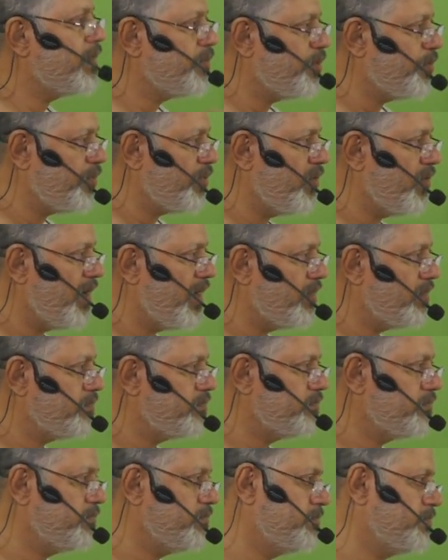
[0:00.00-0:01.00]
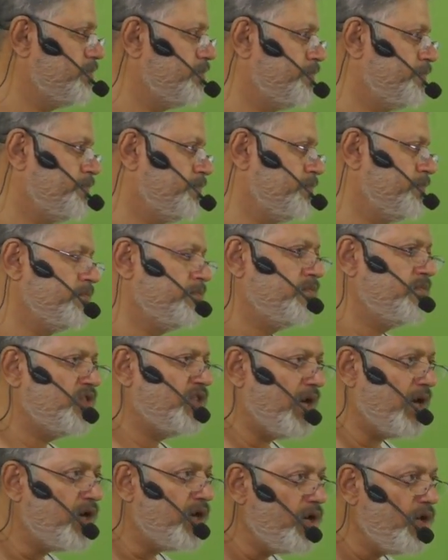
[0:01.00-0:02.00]
ஆன்ம பொருளில்
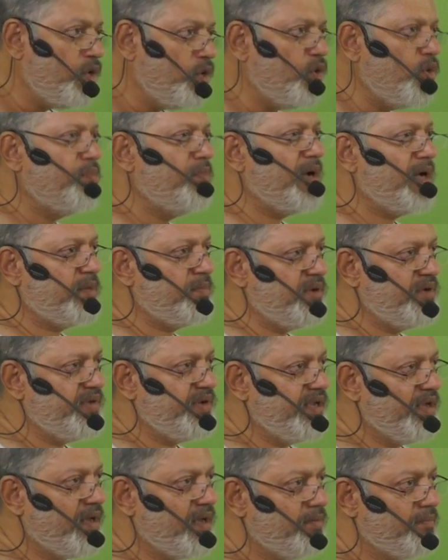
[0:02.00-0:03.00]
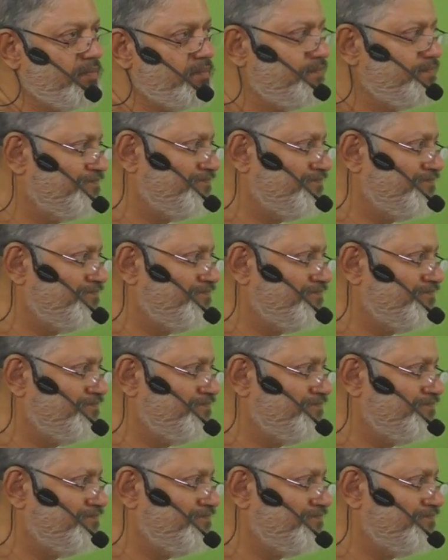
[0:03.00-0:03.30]
தங்கும் ஆன்ம விஞ்ஞானம்